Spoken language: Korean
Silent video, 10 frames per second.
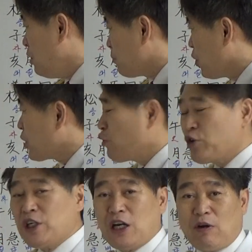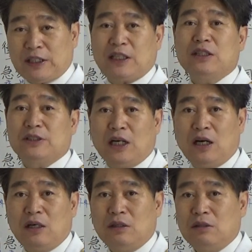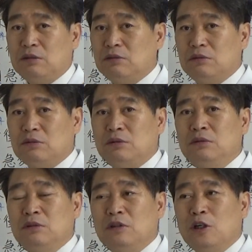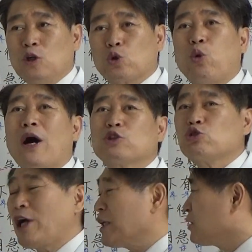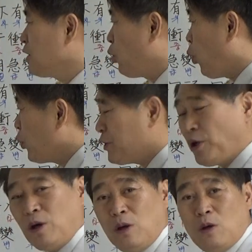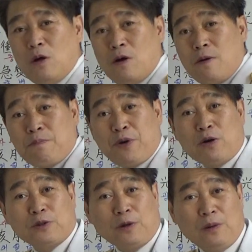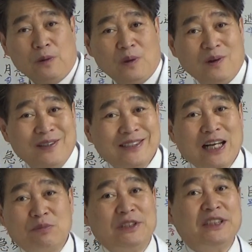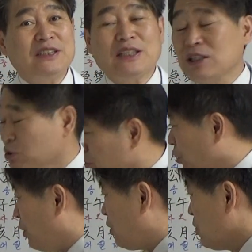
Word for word: 병의 위기가 왔다 이거야. 응? 도와줄 하늘이 오히려 병으로 사람을 친다 이거죠.